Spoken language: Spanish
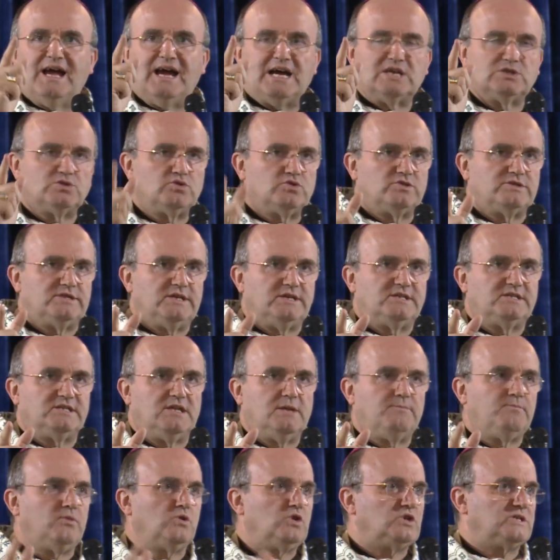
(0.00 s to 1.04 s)
a sus
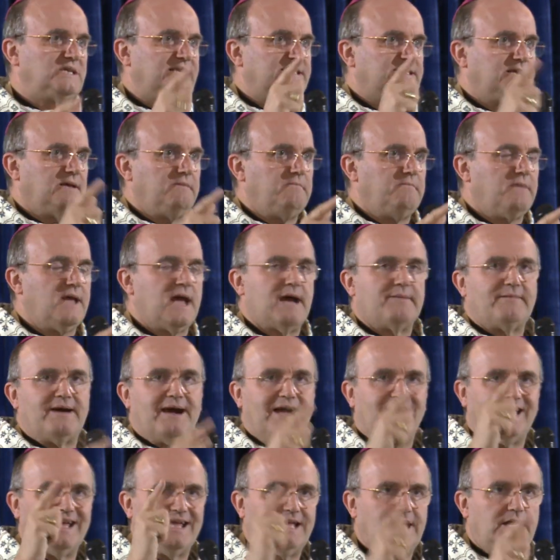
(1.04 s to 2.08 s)
discípulos les
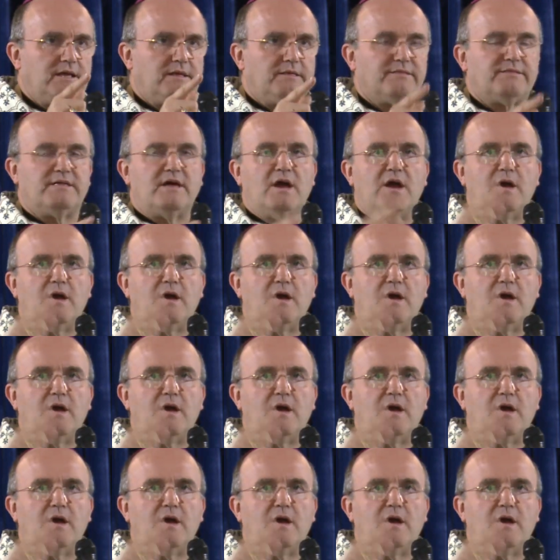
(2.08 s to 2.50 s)
enviaba, id,